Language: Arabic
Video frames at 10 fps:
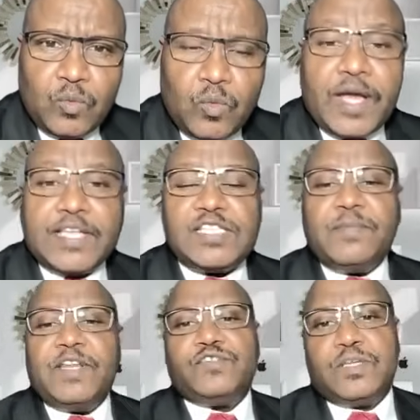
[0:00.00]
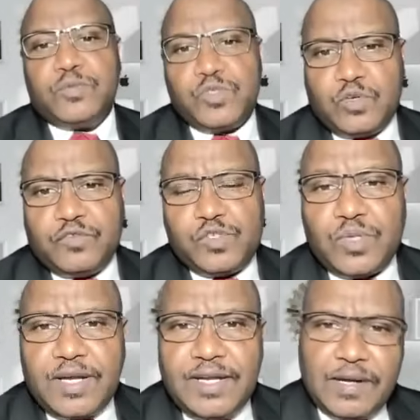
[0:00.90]
وكذا بنفس المستوى في
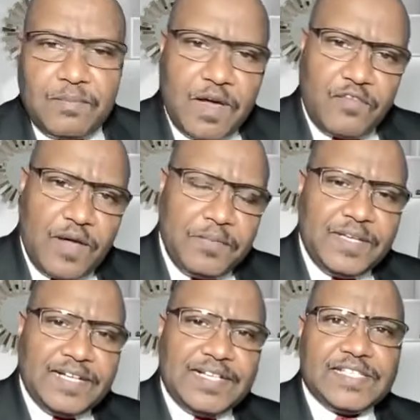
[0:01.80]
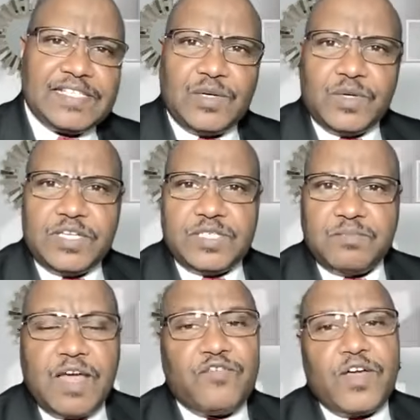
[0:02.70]
السودانيين اللي ما فاهمين القصه
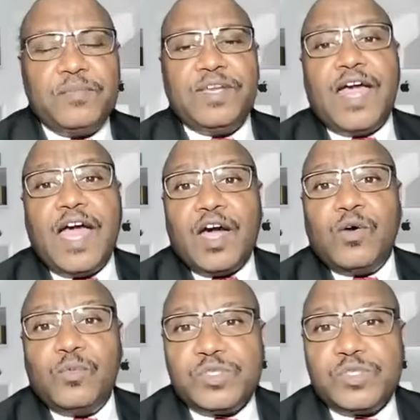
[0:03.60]
كويس ما فاهمين حقهم